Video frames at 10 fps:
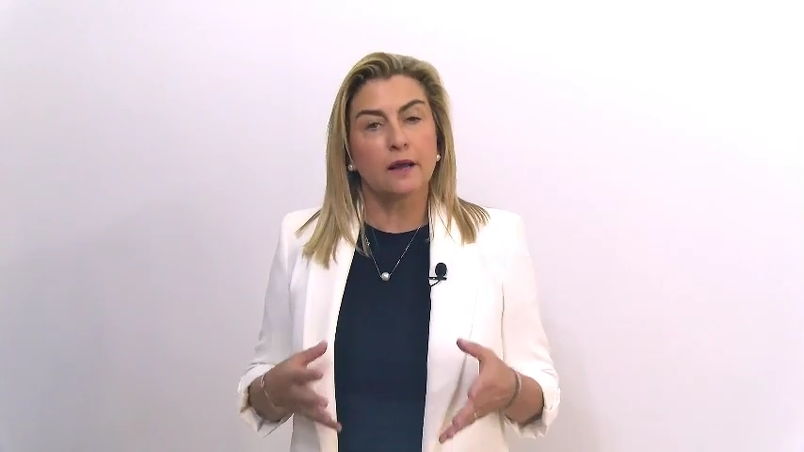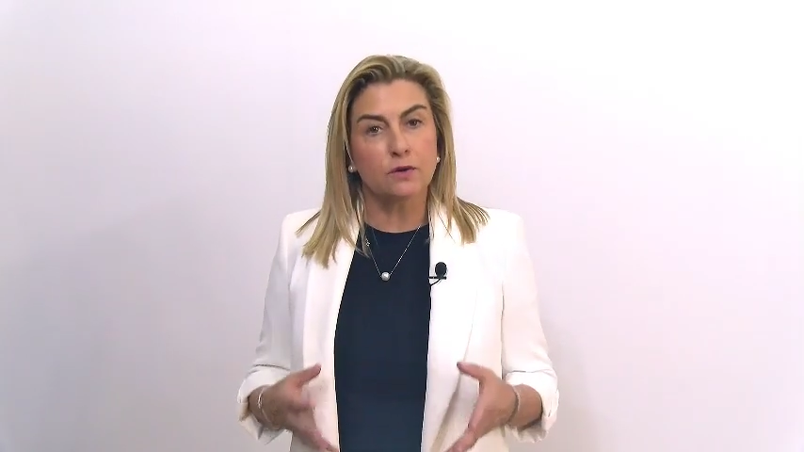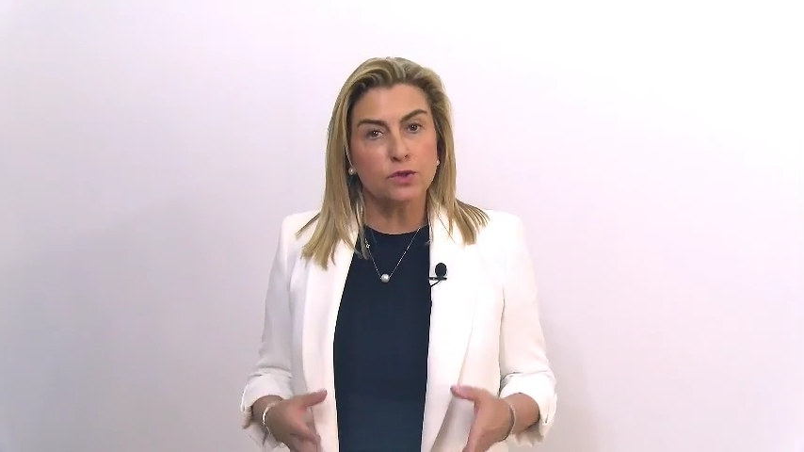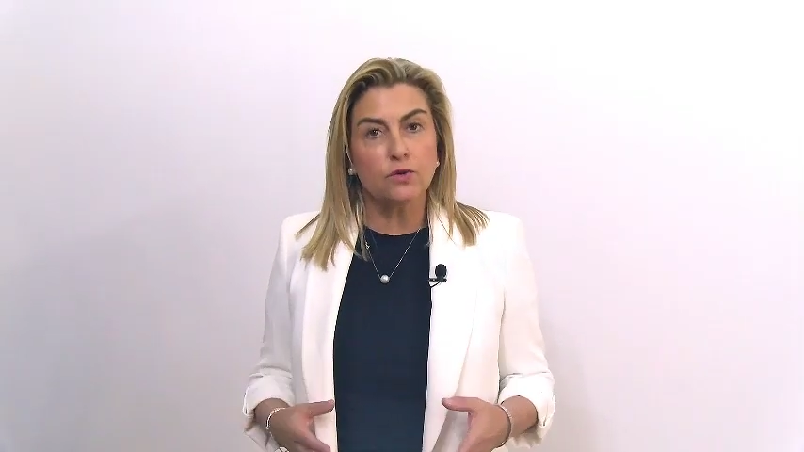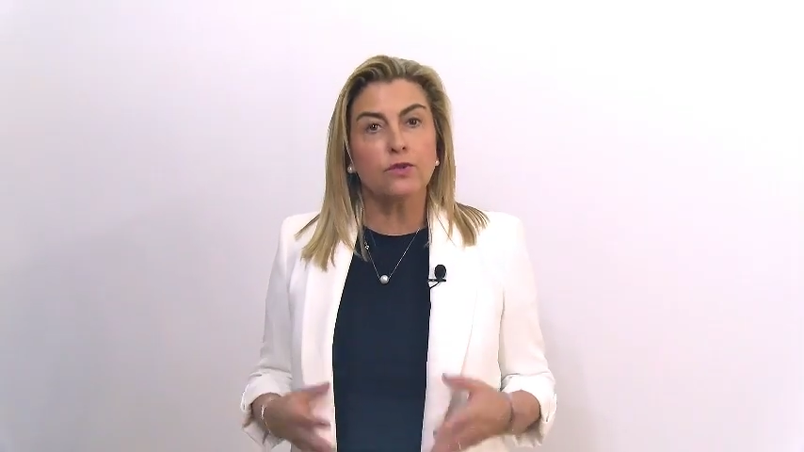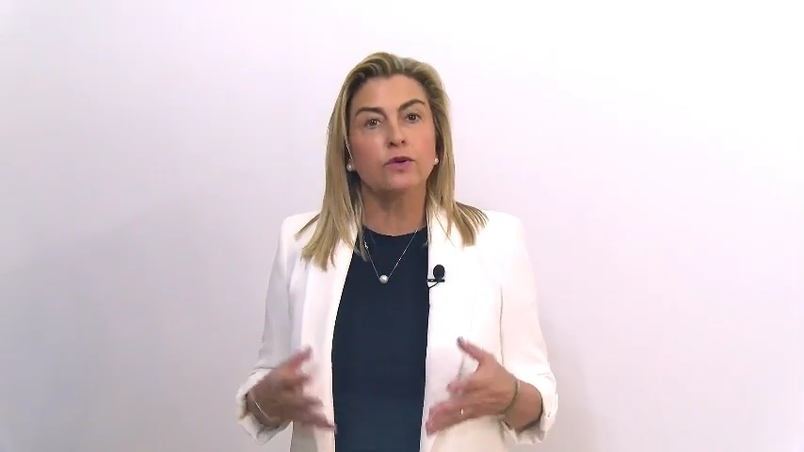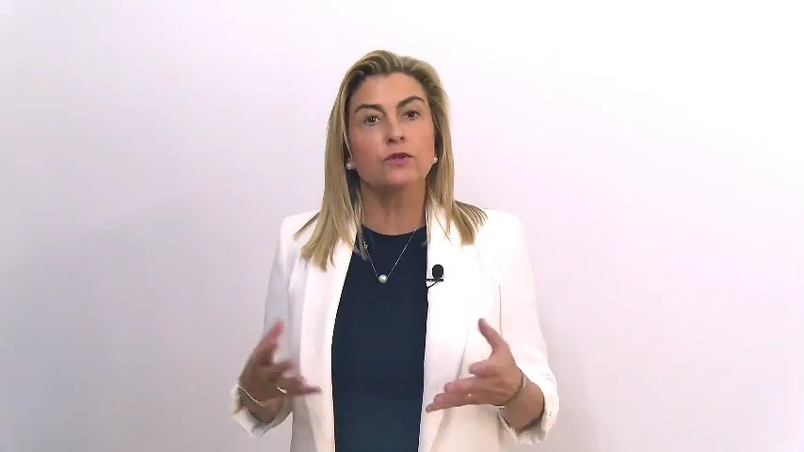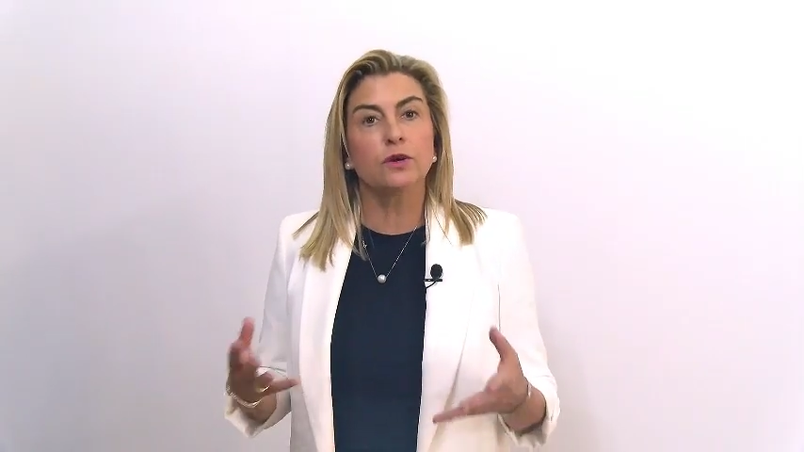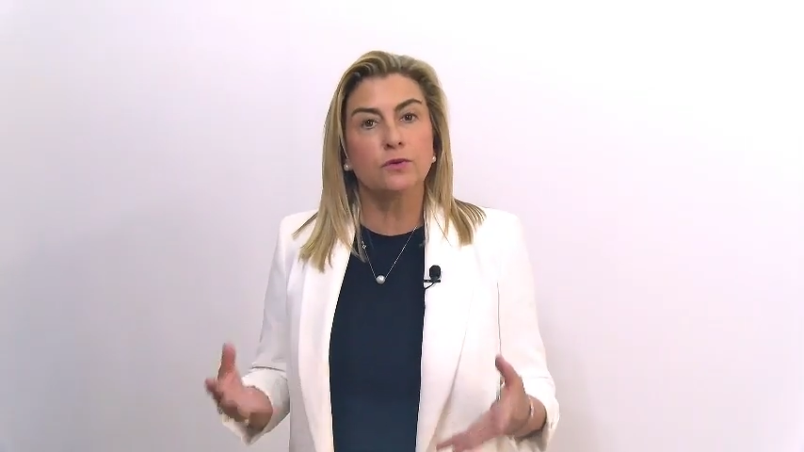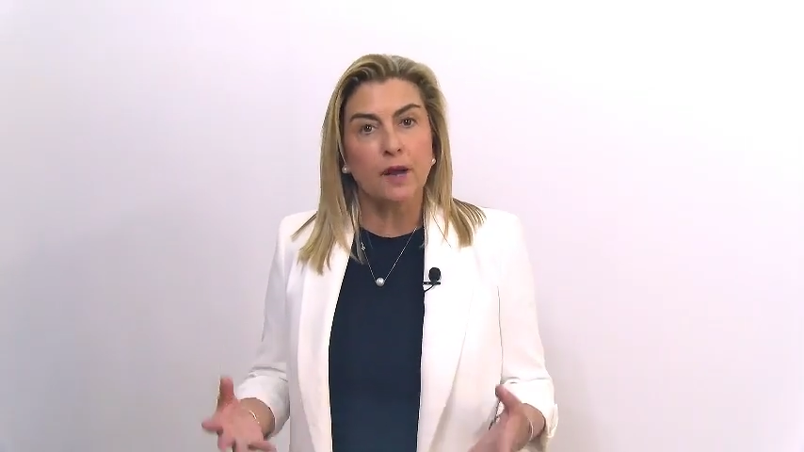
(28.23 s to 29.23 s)
la
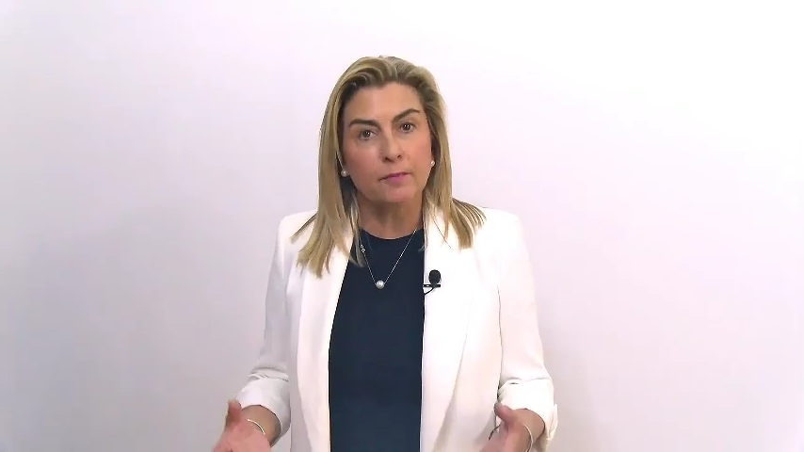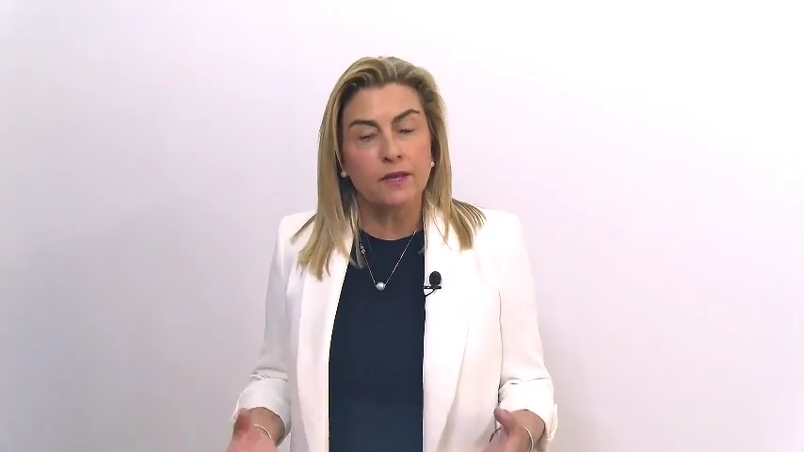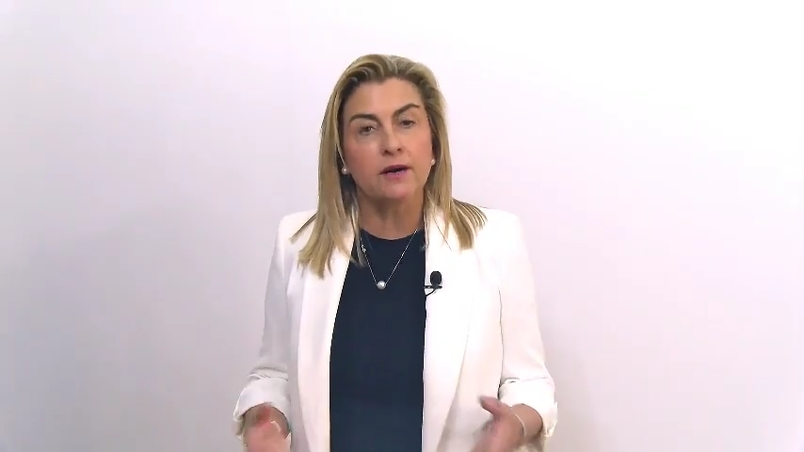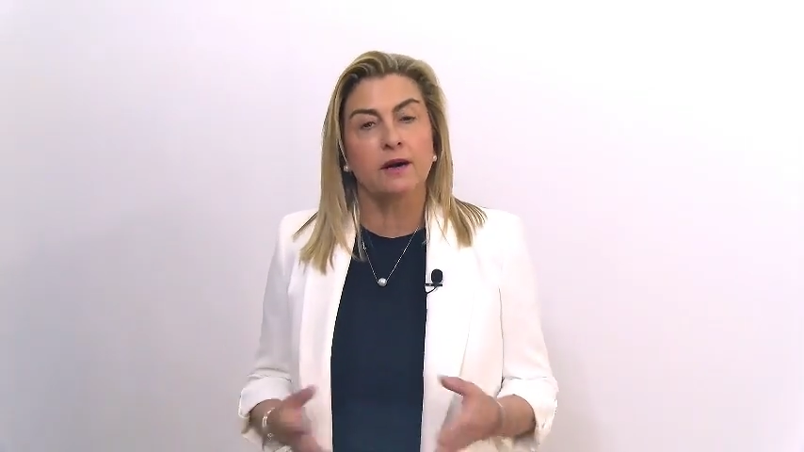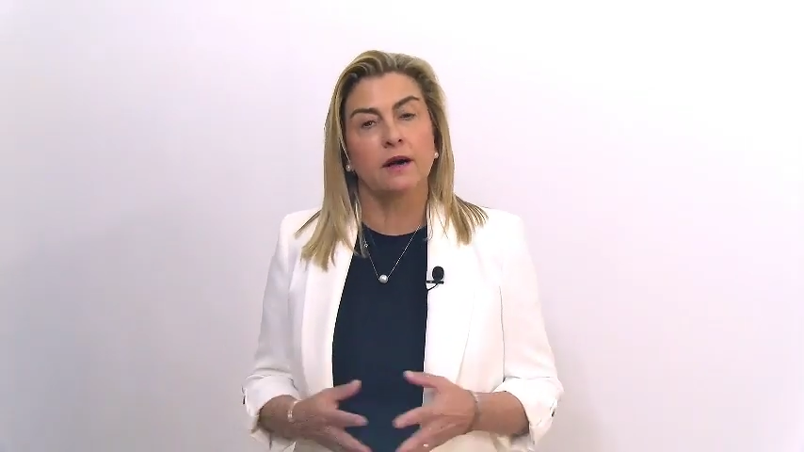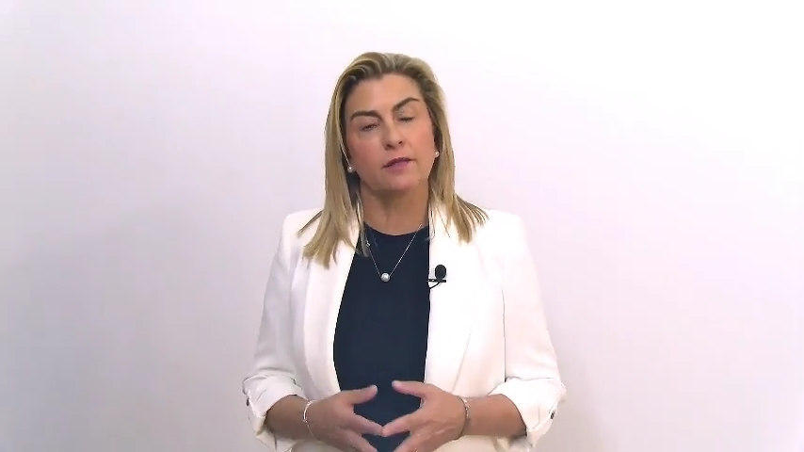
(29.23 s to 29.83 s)
construcción de una mina